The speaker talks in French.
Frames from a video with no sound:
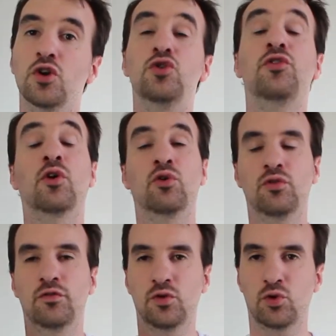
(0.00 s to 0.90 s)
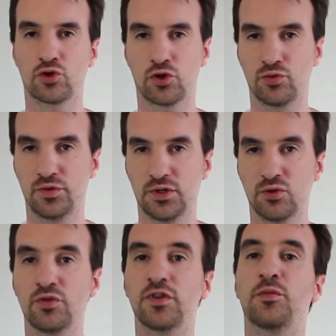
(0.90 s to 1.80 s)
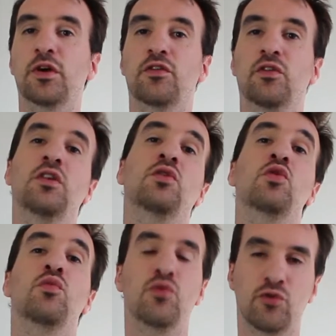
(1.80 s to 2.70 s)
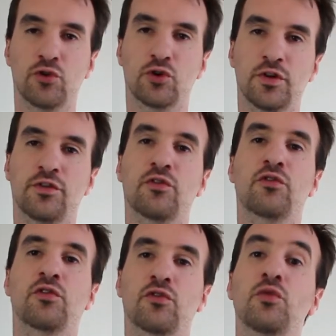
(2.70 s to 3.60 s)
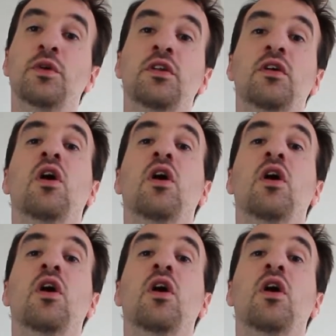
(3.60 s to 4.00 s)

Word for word: jusqu'à en devenir aujourd'hui l'une des personnes ayant le plus de connaissances dans ce domaine